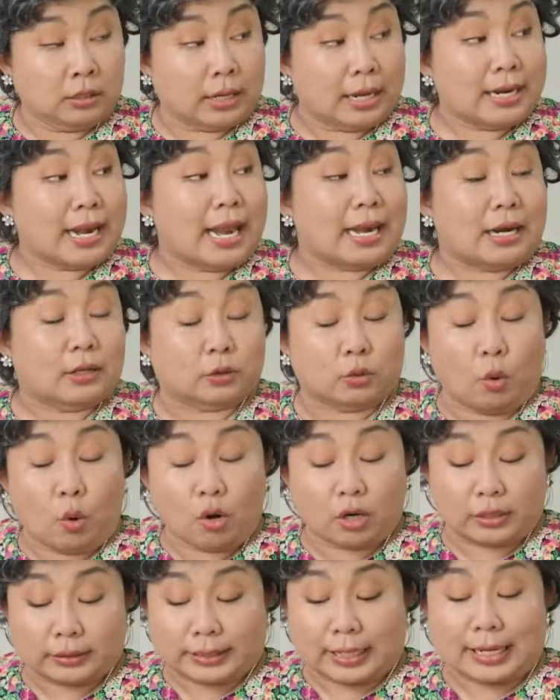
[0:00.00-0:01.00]
cái này là
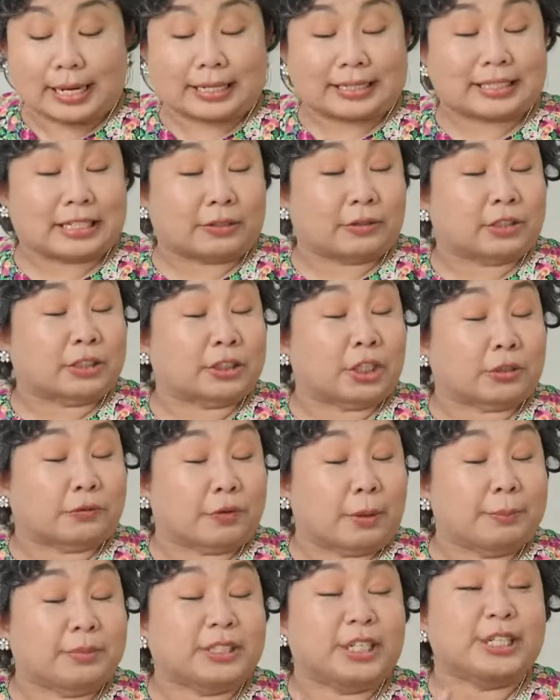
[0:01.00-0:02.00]
thuốc người ta là thực, thực
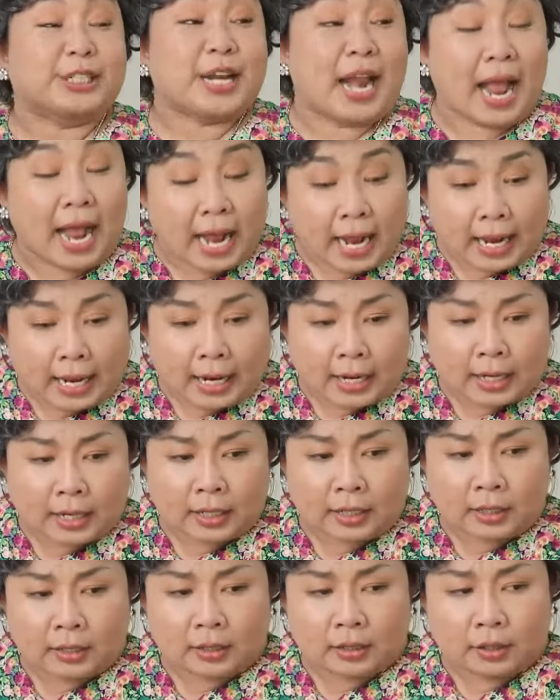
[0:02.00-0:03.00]
phẩm chức năng
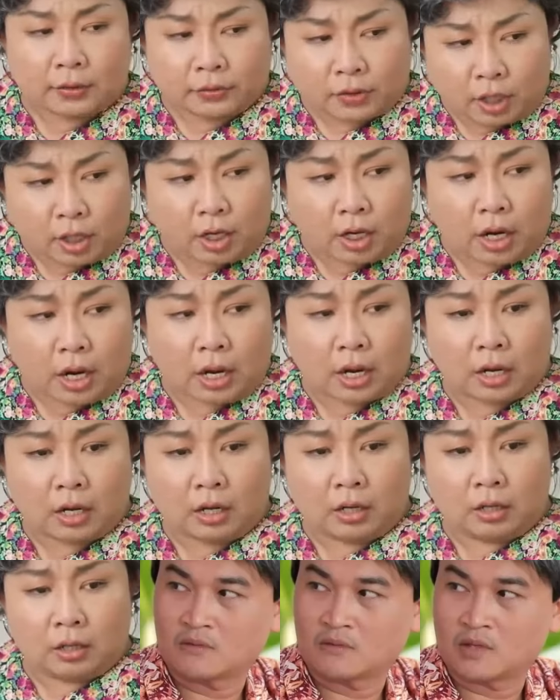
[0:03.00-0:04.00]
hiểu chưa
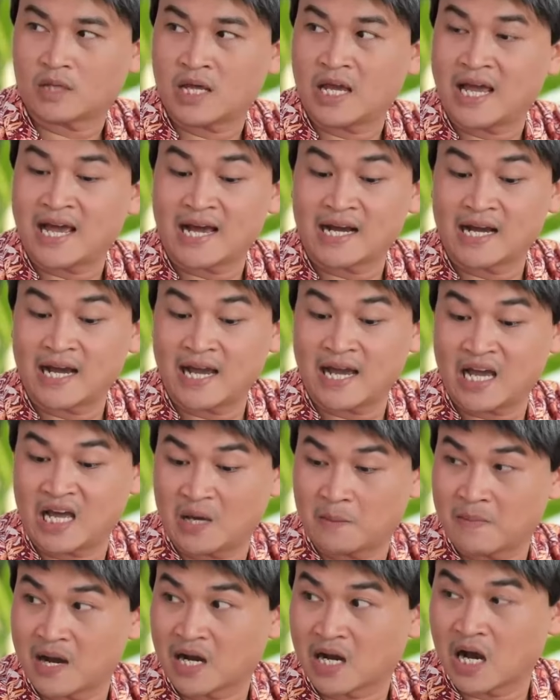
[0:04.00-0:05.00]
nè
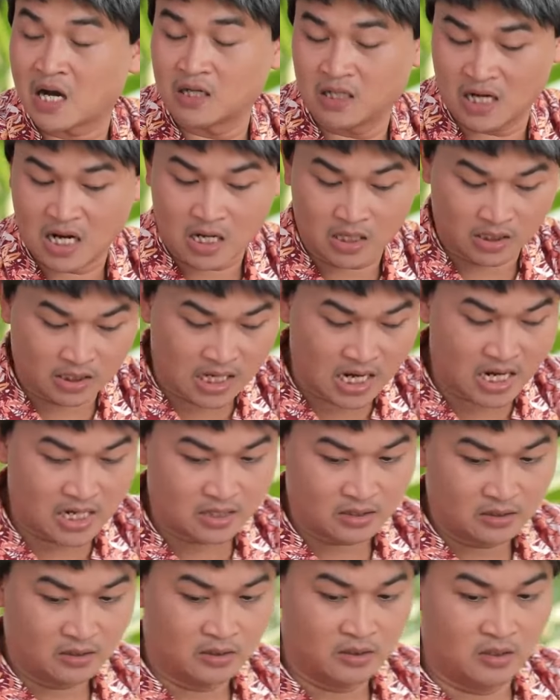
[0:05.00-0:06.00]
nghe bà cẩn thận đó
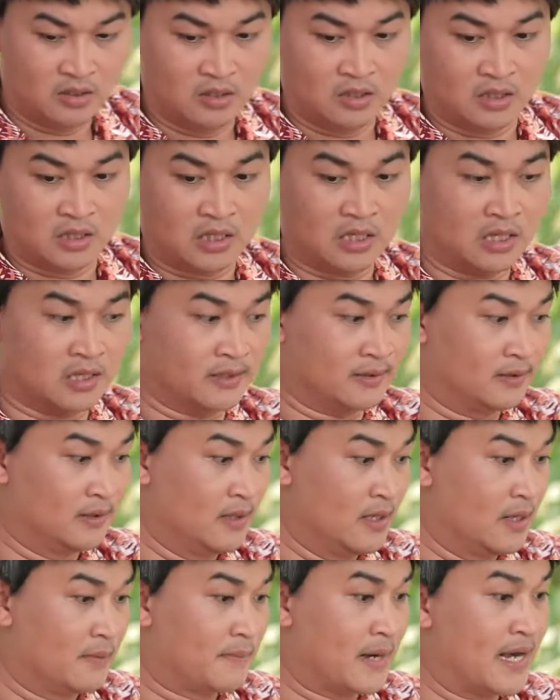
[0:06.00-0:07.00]
đó
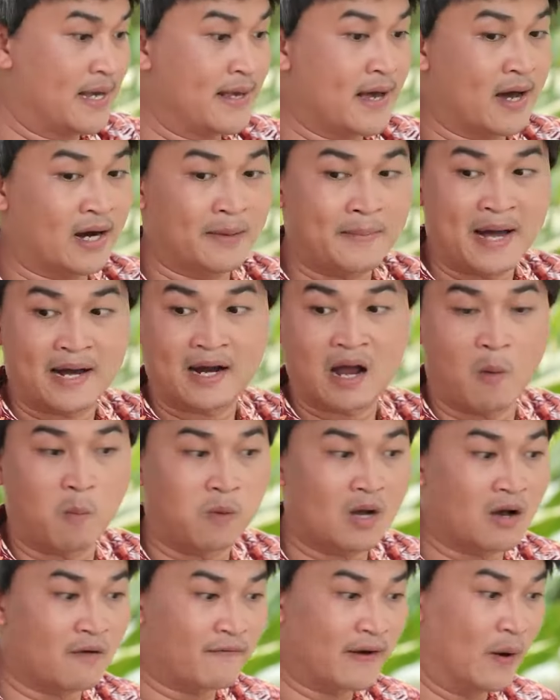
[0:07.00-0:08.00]
bây giờ là bà
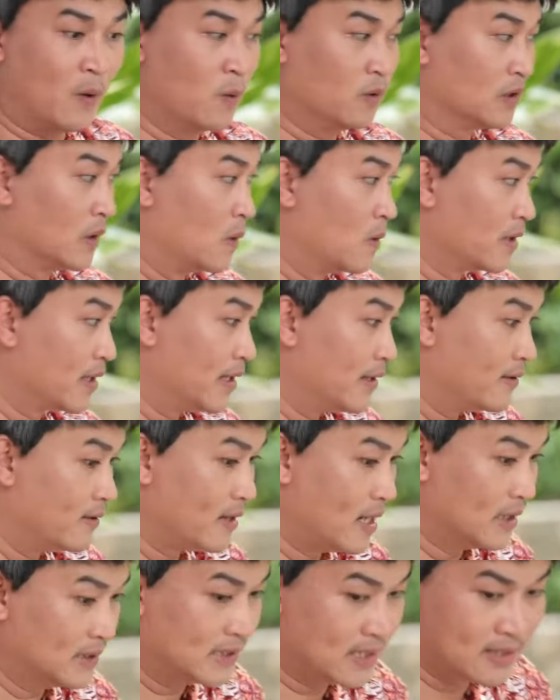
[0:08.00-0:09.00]
không cần phải uống thuốc gì nữa
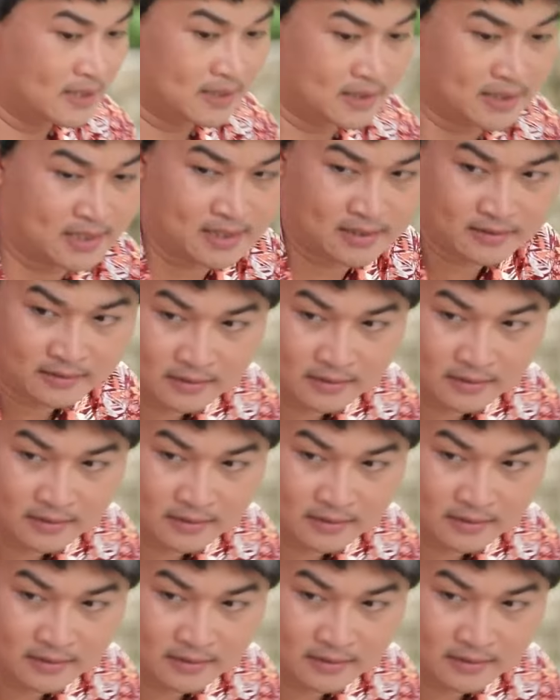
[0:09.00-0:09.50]
hết trơn đó